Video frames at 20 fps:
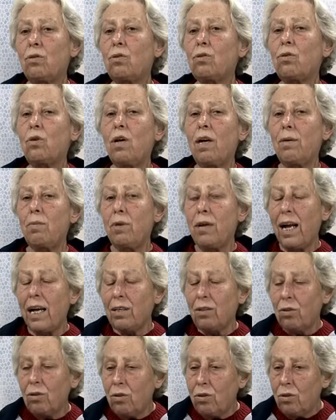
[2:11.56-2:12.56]
dos
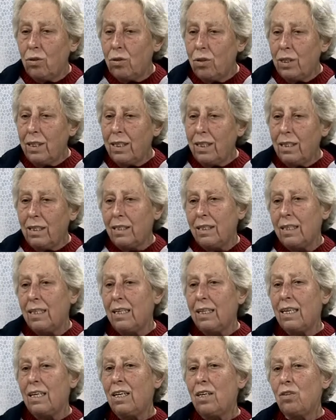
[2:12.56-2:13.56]
colaboradores,
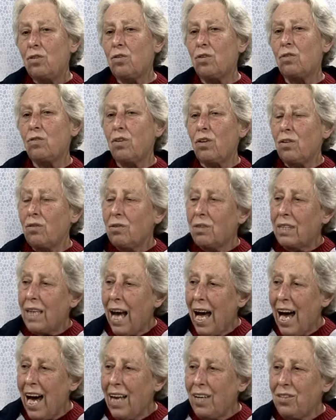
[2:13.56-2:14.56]
dos
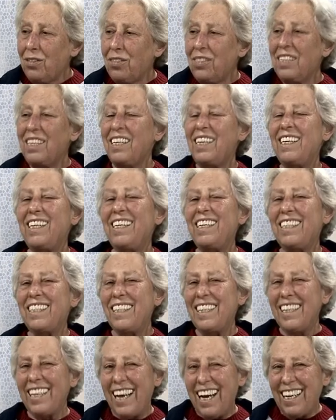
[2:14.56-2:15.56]
voluntários,
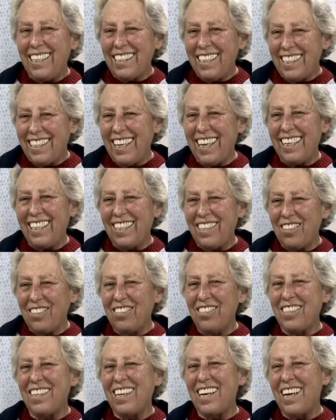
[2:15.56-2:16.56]
que graças a
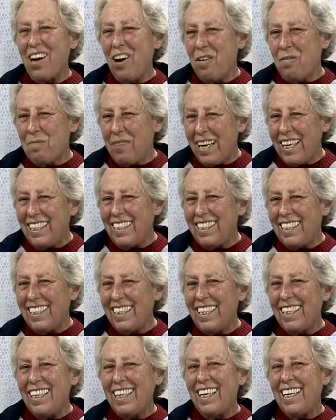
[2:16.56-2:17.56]
Deus
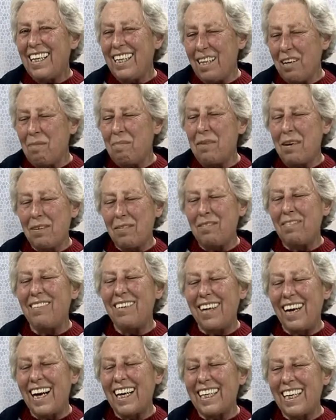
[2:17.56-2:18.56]
realmente amam
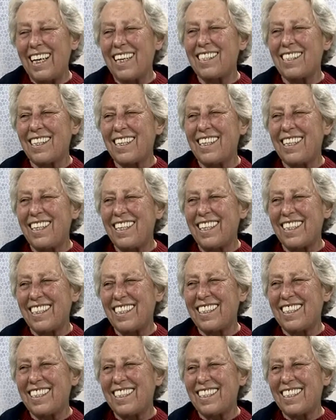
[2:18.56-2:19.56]
aquelas
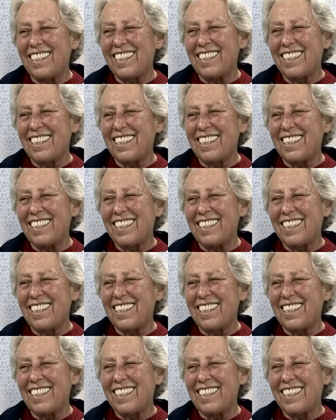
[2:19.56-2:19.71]
crianças.